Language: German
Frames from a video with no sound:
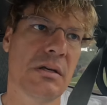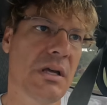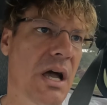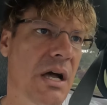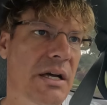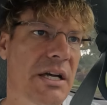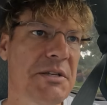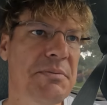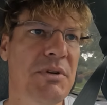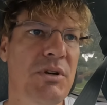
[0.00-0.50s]

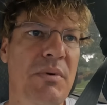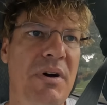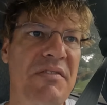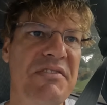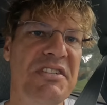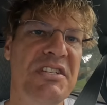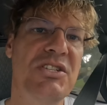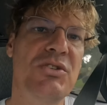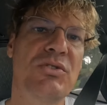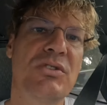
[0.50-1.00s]
ja, kriegt man
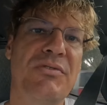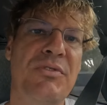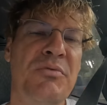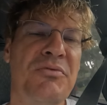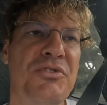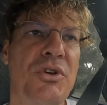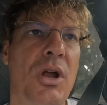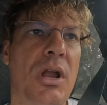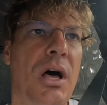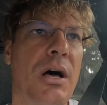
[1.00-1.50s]
normalerweise nicht unter
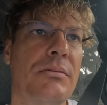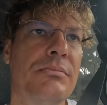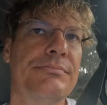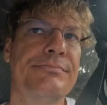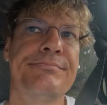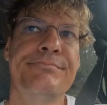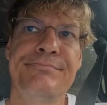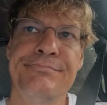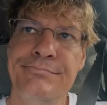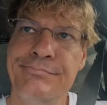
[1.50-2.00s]
5 Dollar.
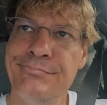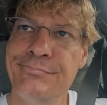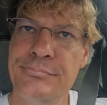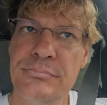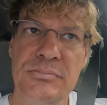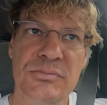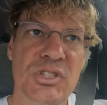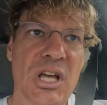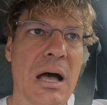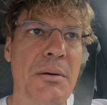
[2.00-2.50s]

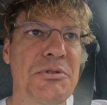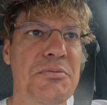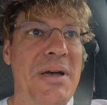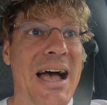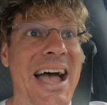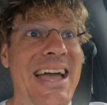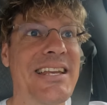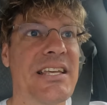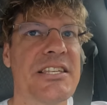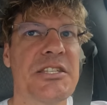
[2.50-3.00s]
Da habe ich
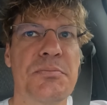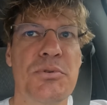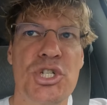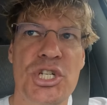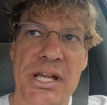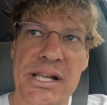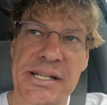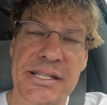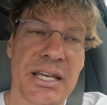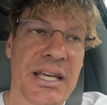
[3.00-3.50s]
mir einiges
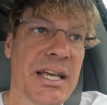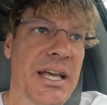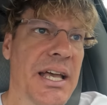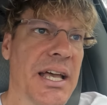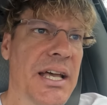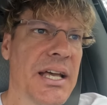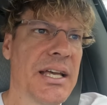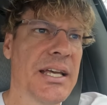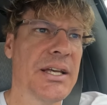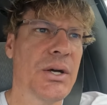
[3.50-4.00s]
bestellt.
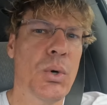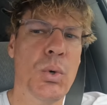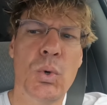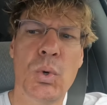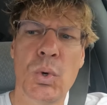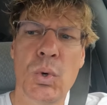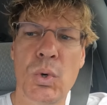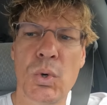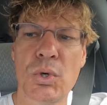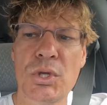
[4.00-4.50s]

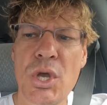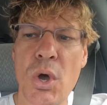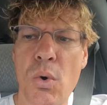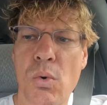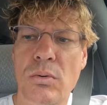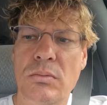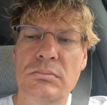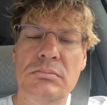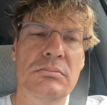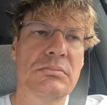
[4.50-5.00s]
Oh, jo,